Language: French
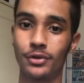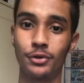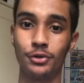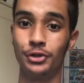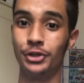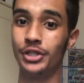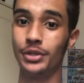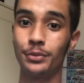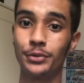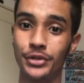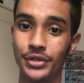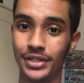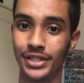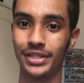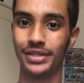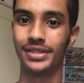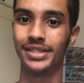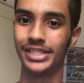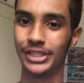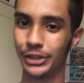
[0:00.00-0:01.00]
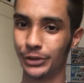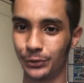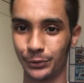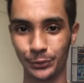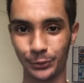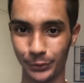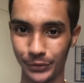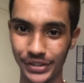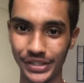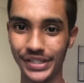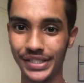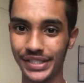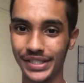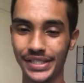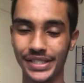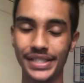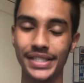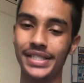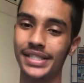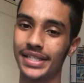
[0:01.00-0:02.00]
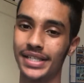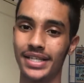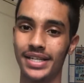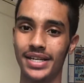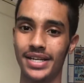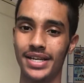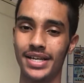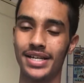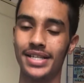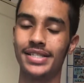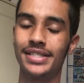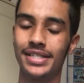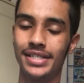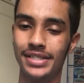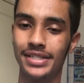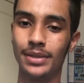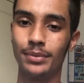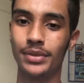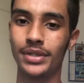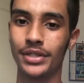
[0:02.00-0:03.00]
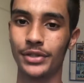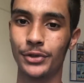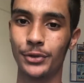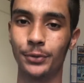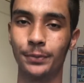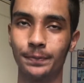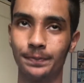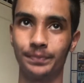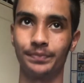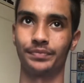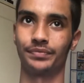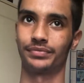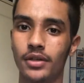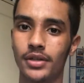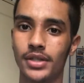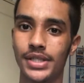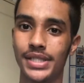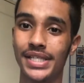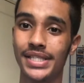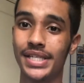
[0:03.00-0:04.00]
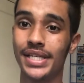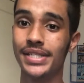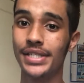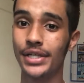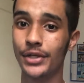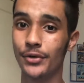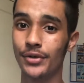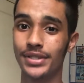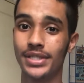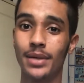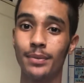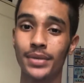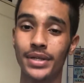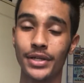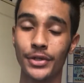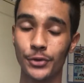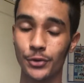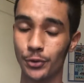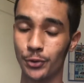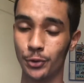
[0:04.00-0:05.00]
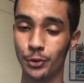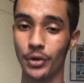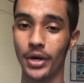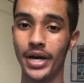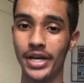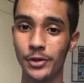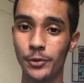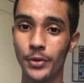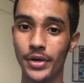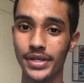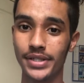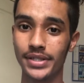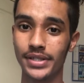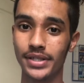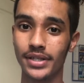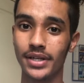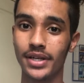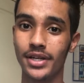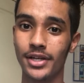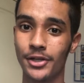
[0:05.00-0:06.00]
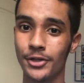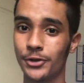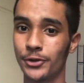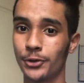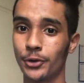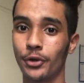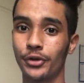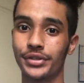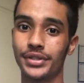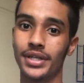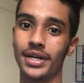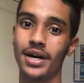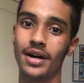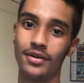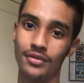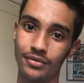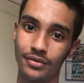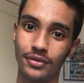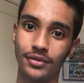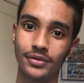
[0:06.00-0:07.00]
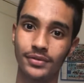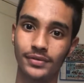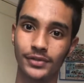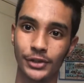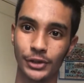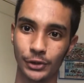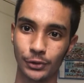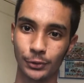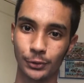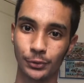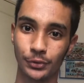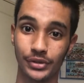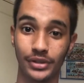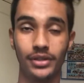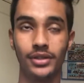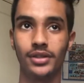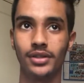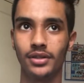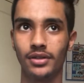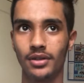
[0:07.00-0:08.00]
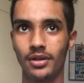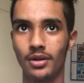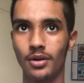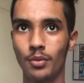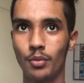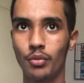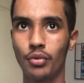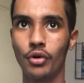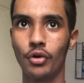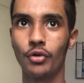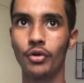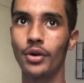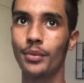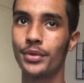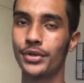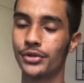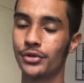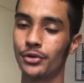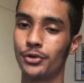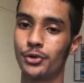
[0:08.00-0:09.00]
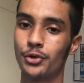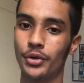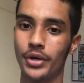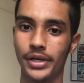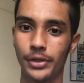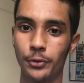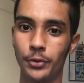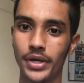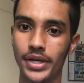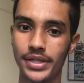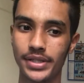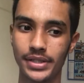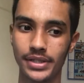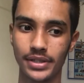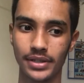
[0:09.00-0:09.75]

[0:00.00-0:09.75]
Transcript: que j'aime chez Android, c'est les applications. C'est-à-dire que les applications sur iOS sortent avant chez Android. Pourquoi Parce que sur iOS,